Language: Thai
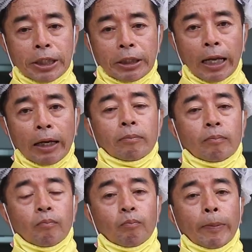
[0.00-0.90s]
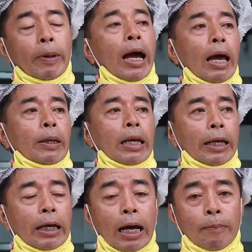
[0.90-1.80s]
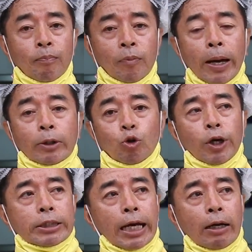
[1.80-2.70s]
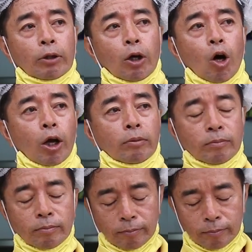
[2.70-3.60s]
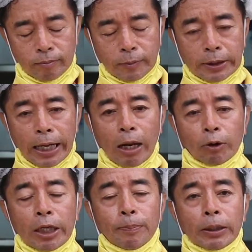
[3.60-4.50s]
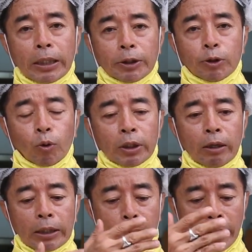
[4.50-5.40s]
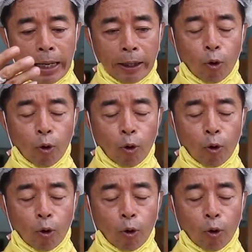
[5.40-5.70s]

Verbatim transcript: สิ่งนั้นมันไม่หายไปไหนนะครับ มันอยู่ในใจเราตลอด ใจเราที่ปิติสุขที่เราทำให้หลา